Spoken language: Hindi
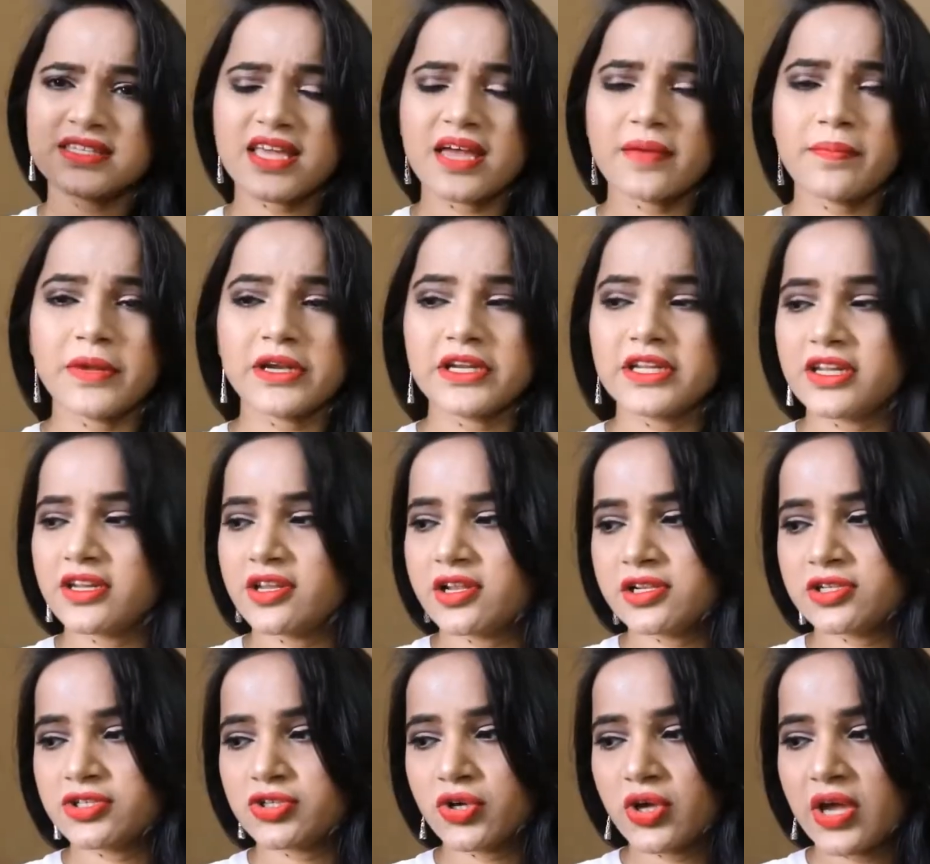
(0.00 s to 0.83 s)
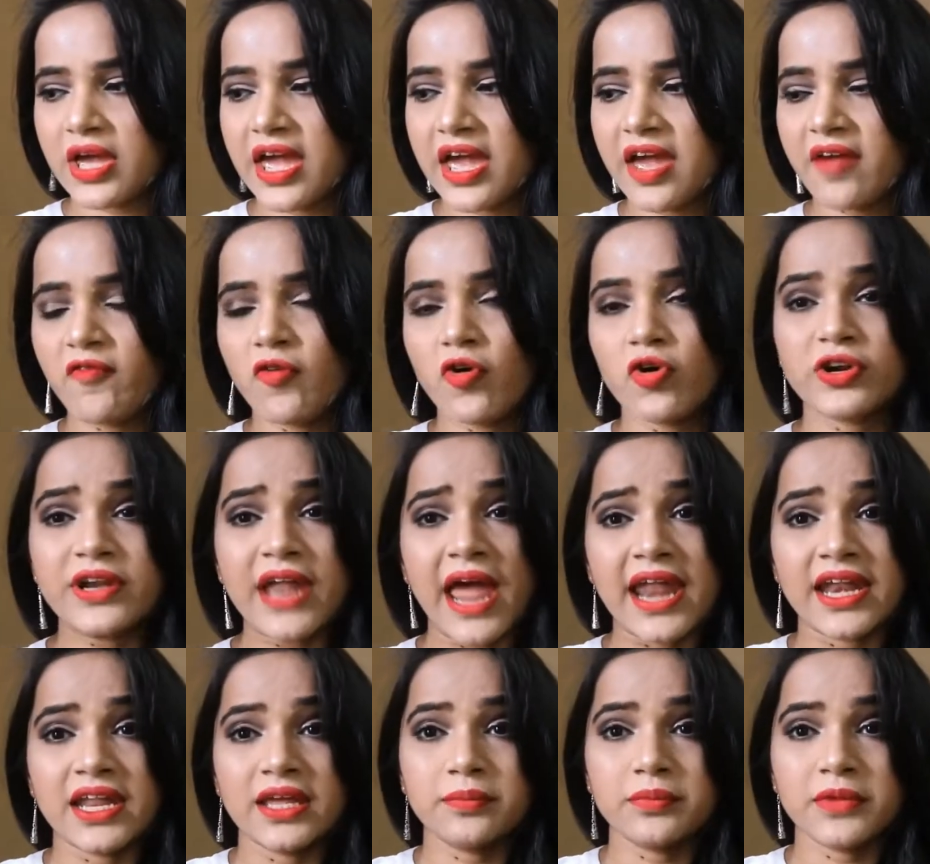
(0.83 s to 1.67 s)
इसका मटेरियल जो है वो
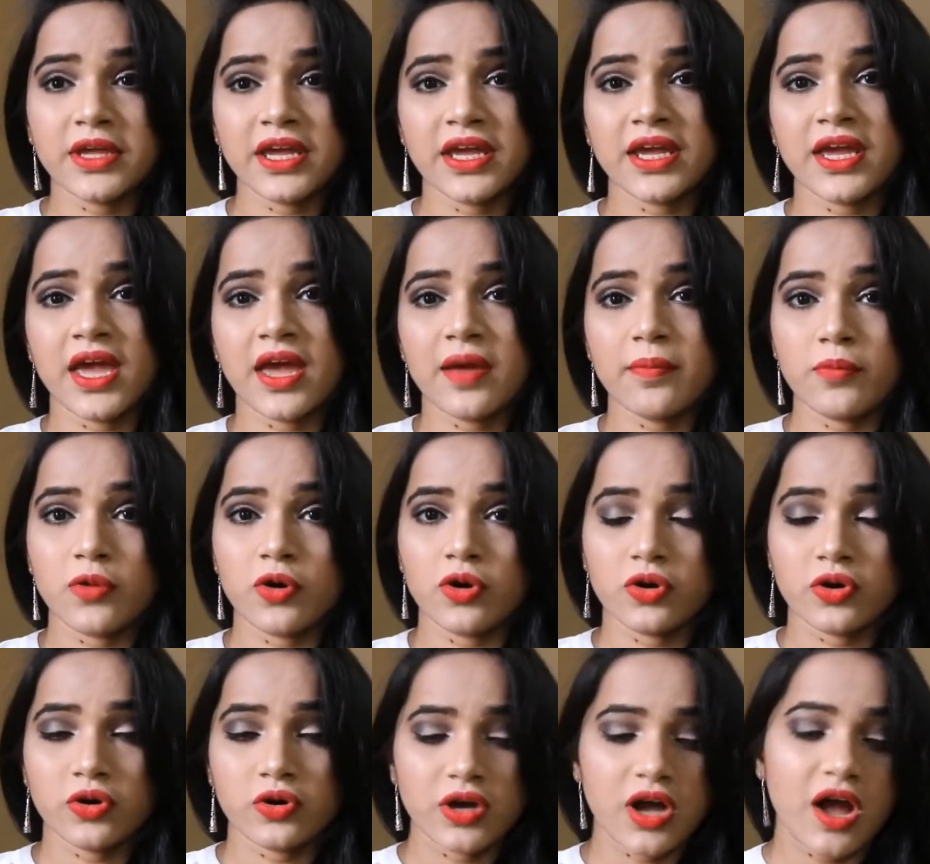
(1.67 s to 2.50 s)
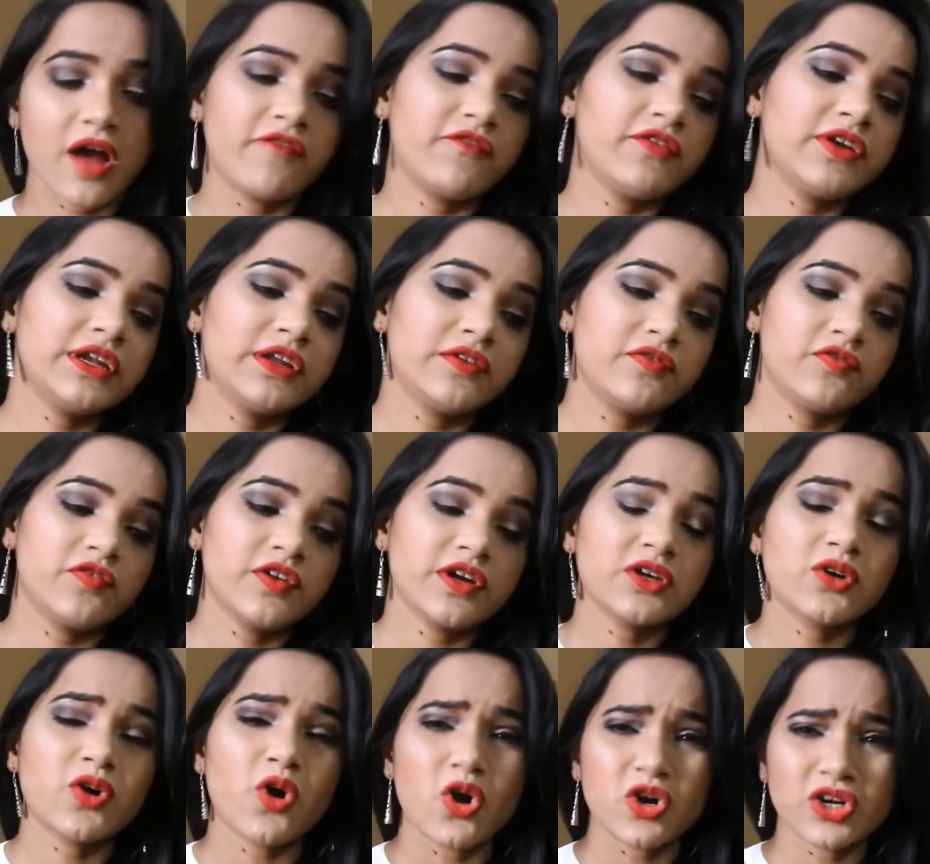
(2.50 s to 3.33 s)
डेनिम नहीं है काफ़ी
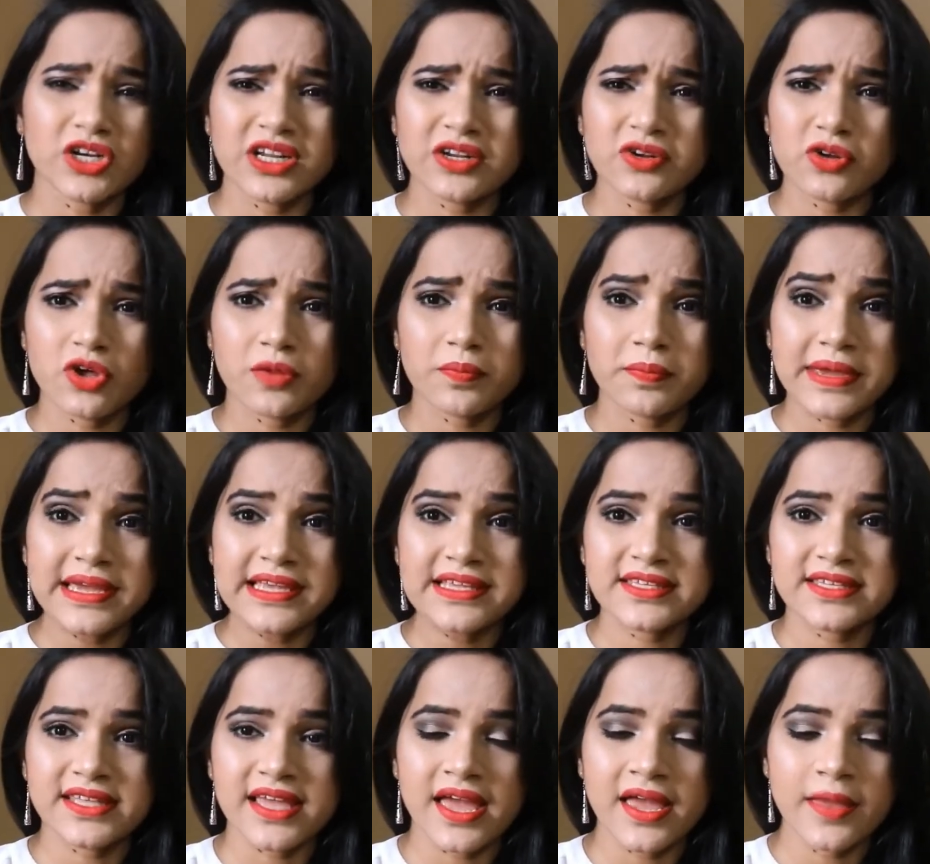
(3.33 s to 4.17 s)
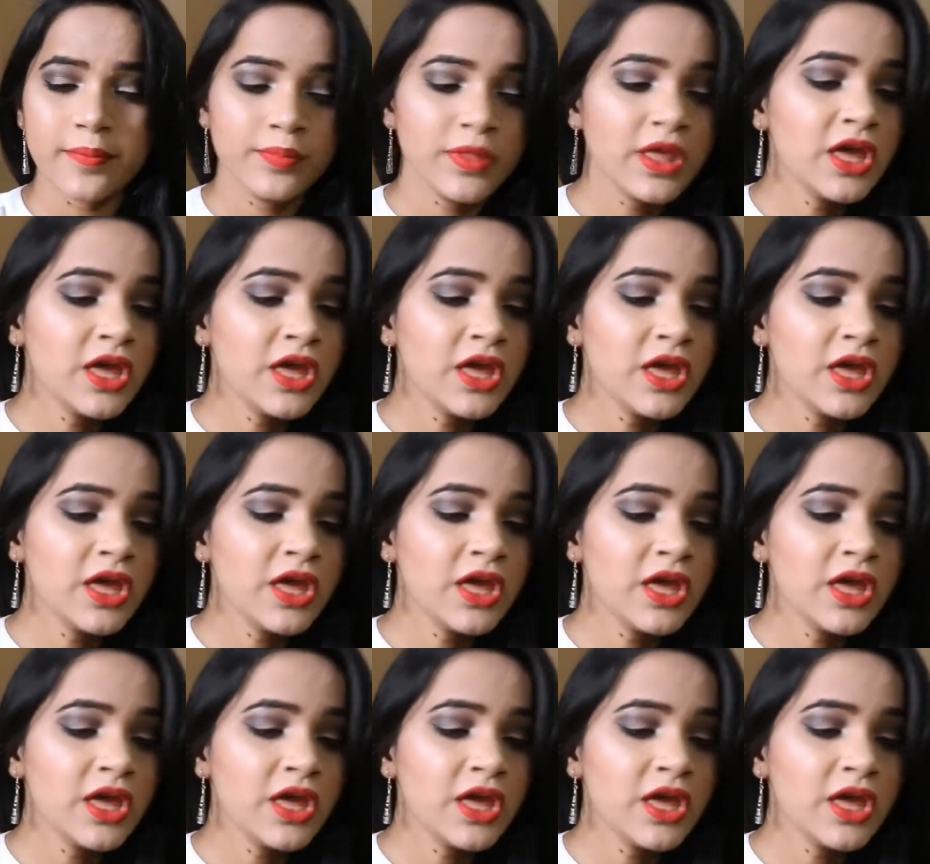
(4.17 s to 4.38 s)
डिफरेंट कॉटन और मिक्स है